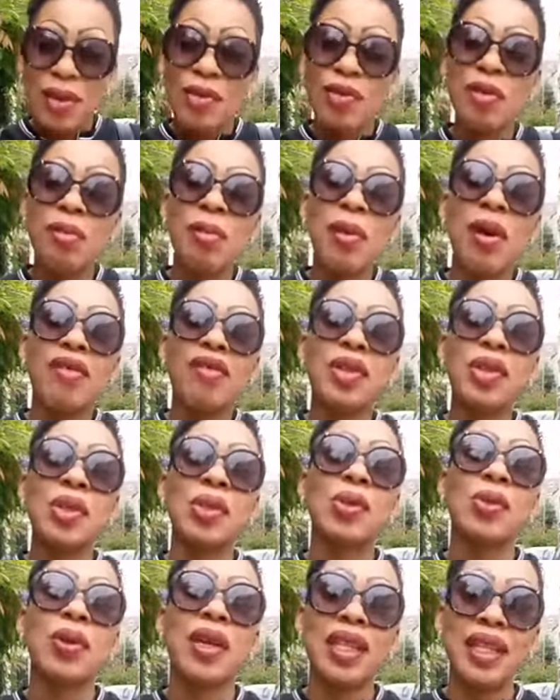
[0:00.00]
Vous m'avez
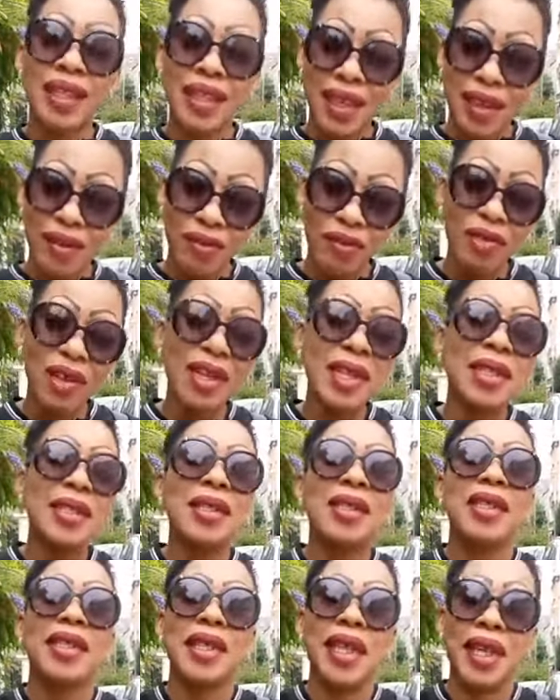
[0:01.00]
souhaité
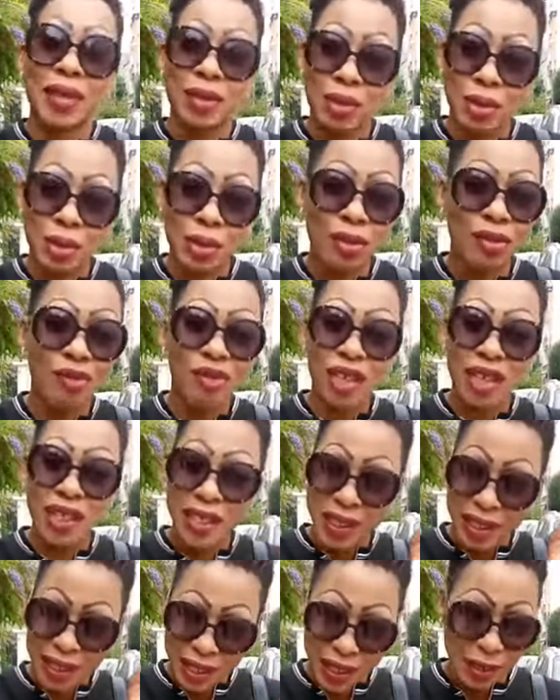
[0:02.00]
félicitations,
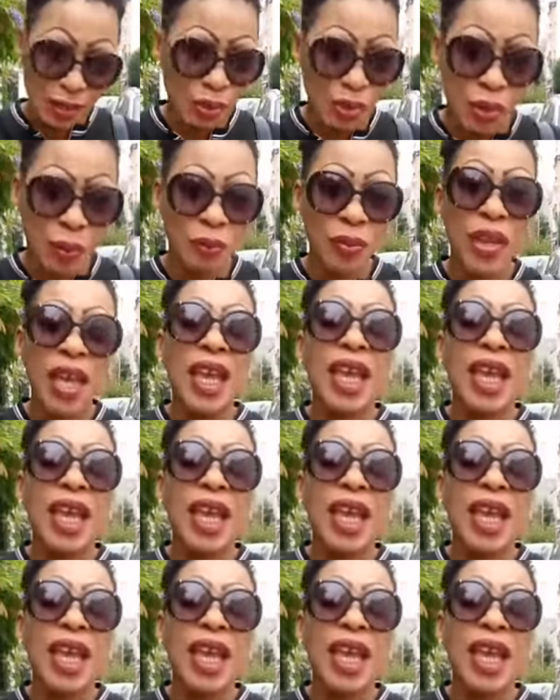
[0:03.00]
félicitations.